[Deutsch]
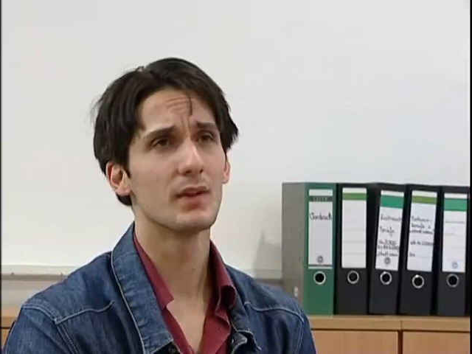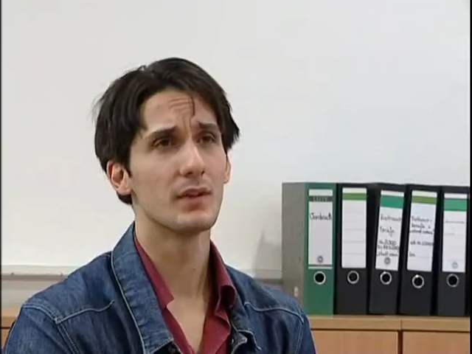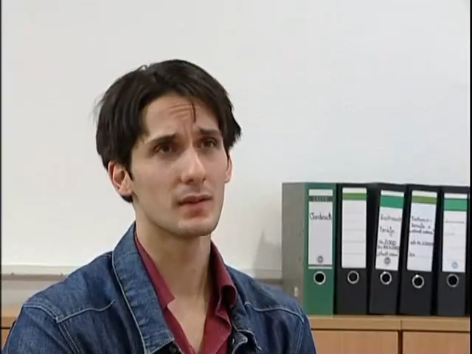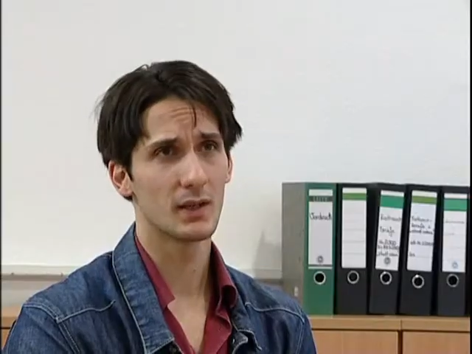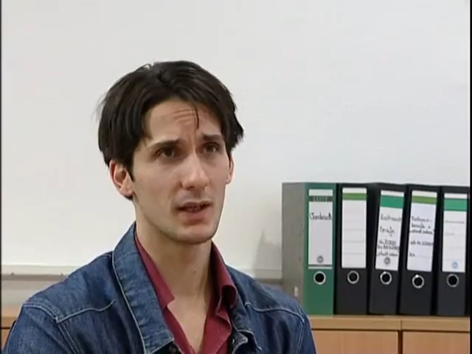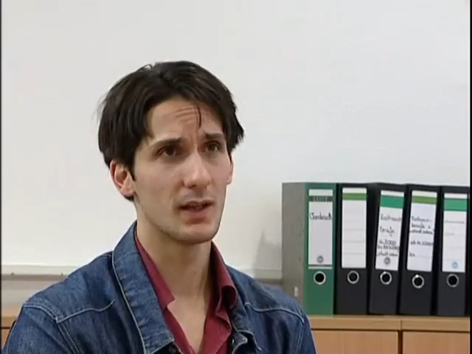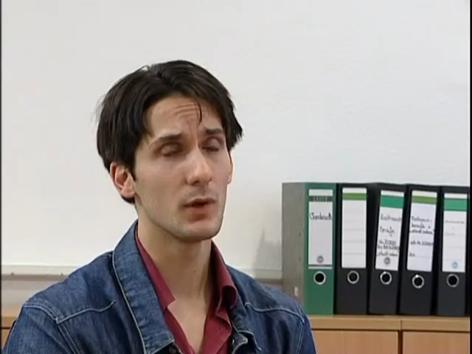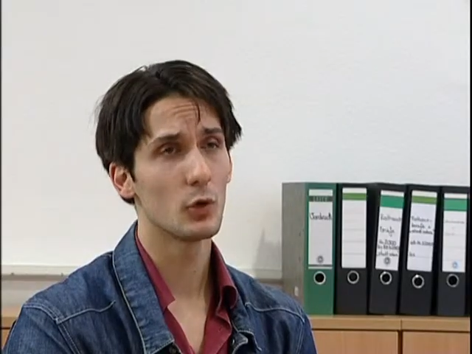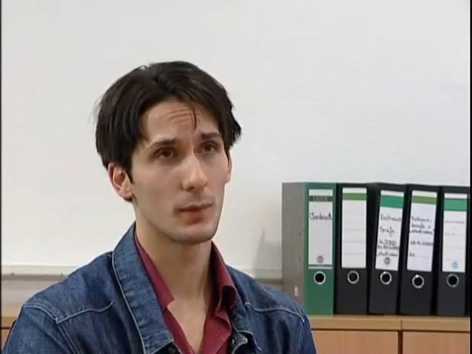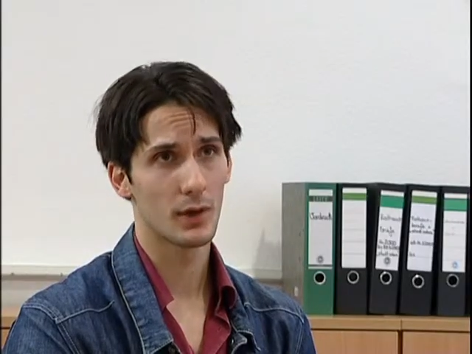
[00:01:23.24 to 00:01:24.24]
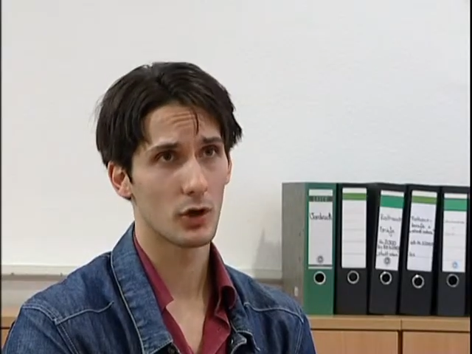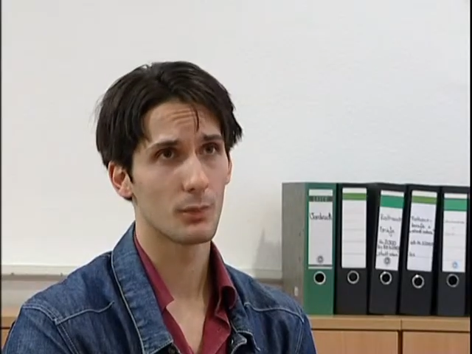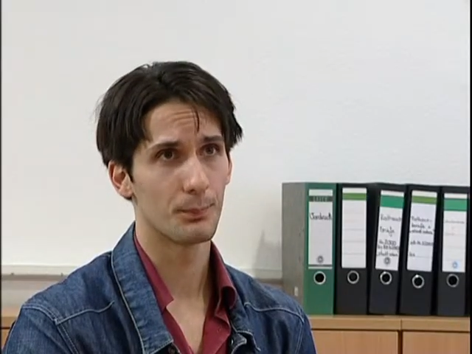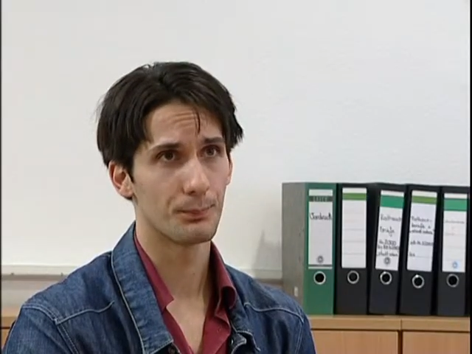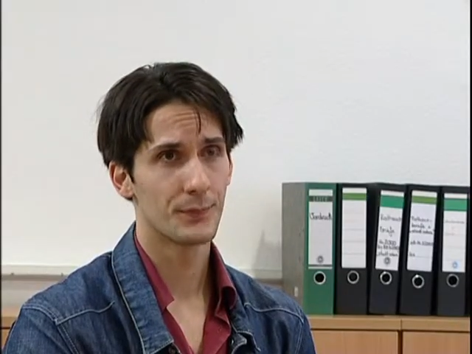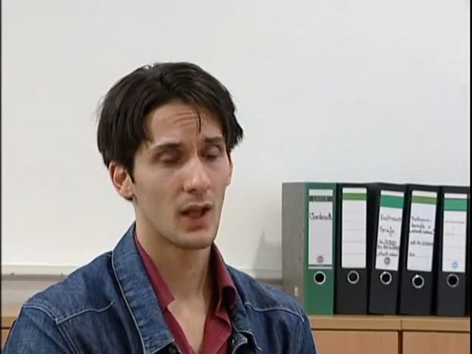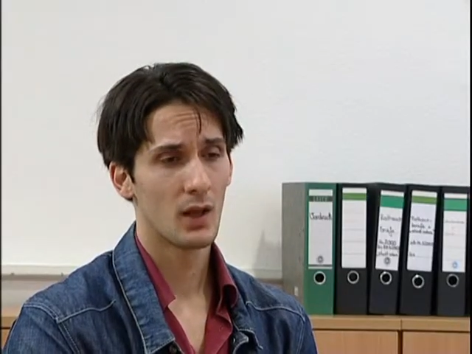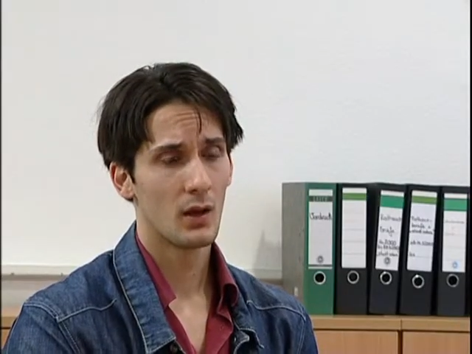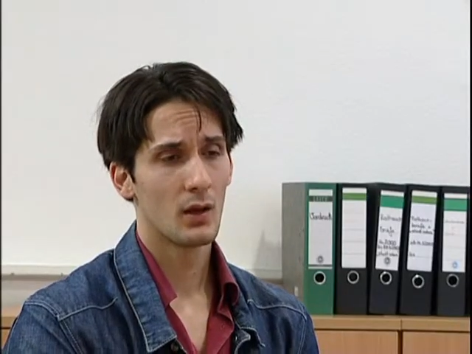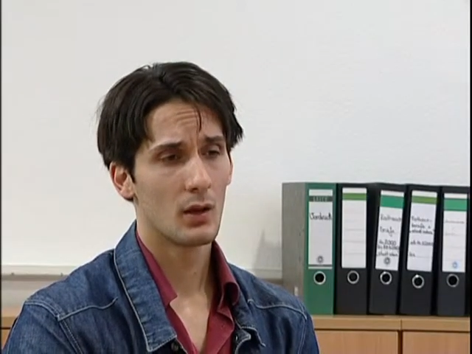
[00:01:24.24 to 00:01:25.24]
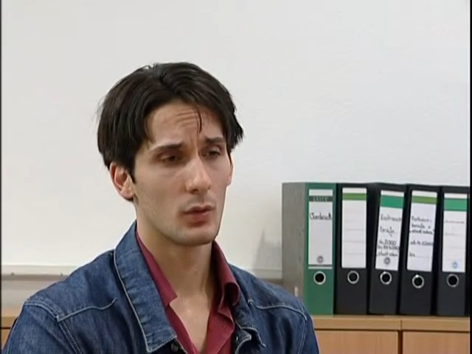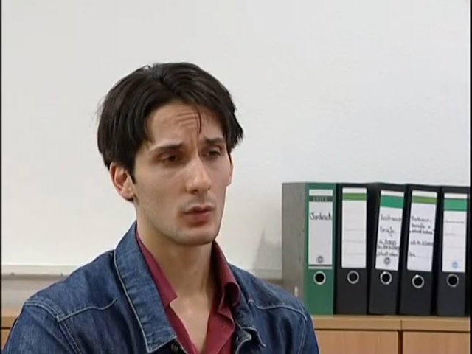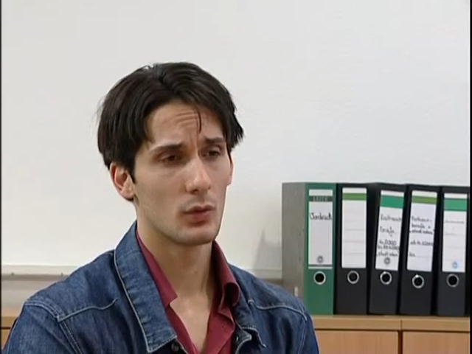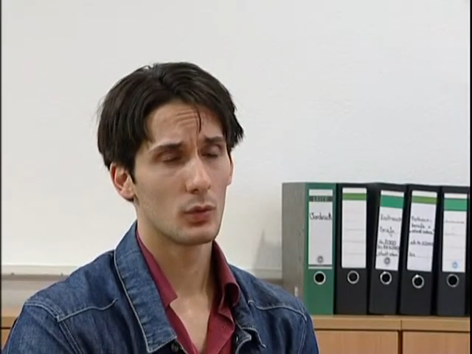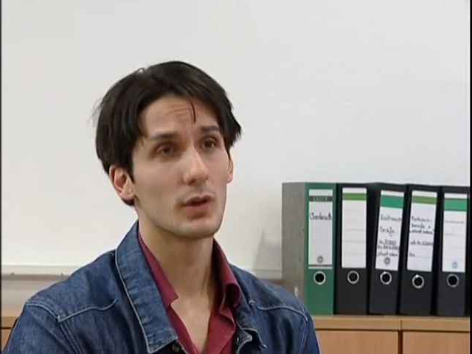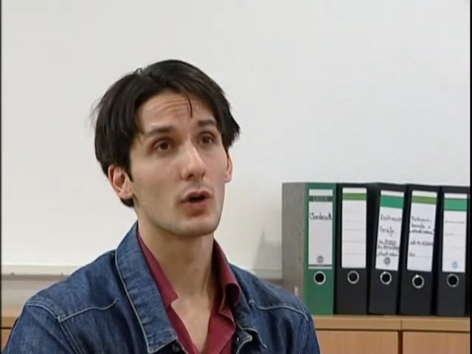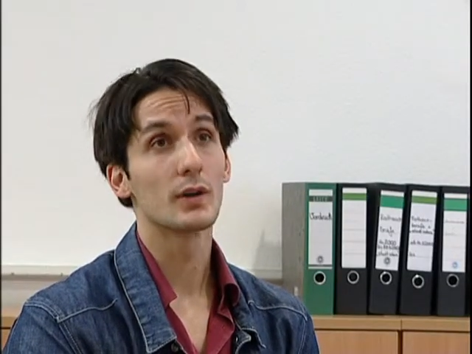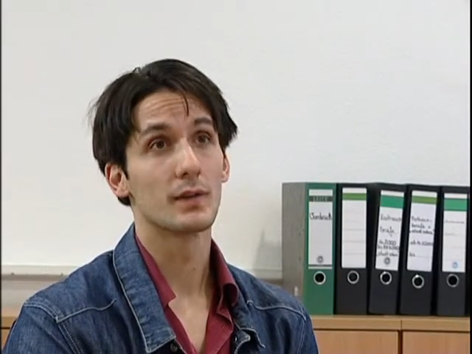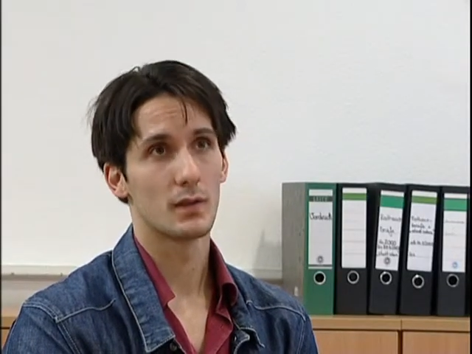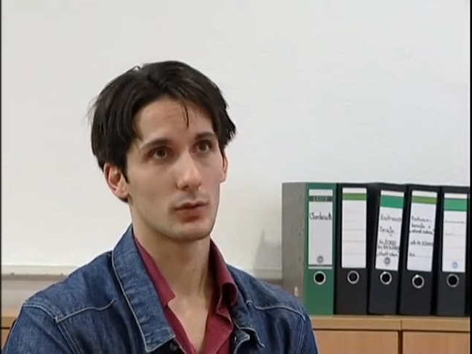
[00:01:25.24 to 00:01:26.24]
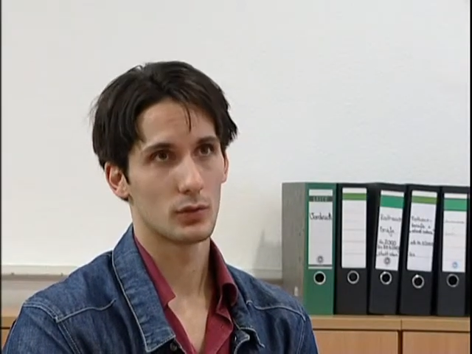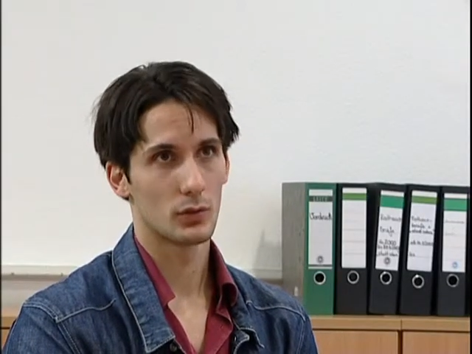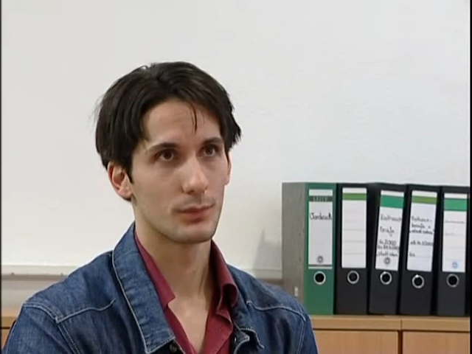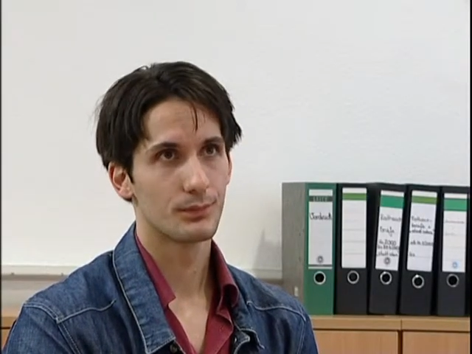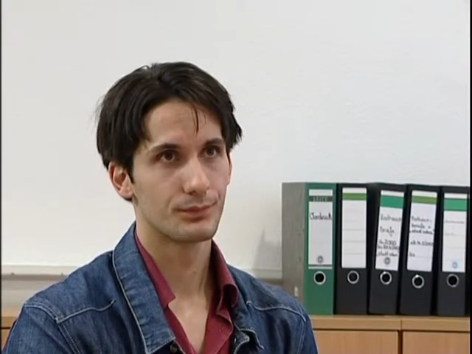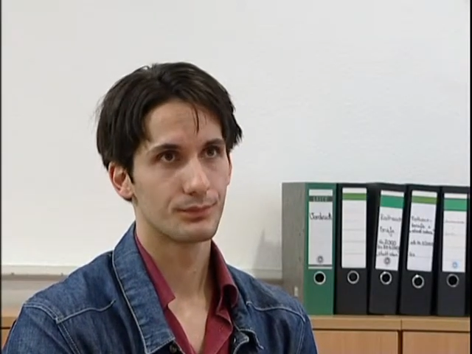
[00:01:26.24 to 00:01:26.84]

haben wir diese Genehmigung bekommen und auch das Auto.